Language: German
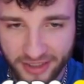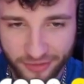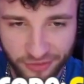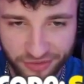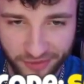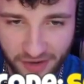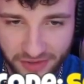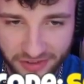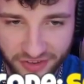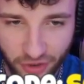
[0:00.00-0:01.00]
und zwar
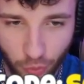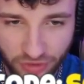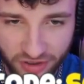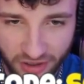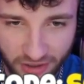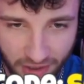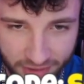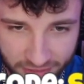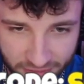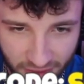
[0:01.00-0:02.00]
werde ich hier runter
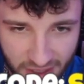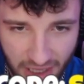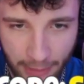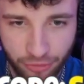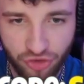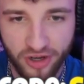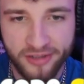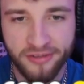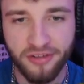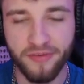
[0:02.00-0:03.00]
landen am
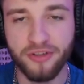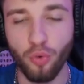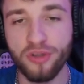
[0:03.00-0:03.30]
Strand, weil dort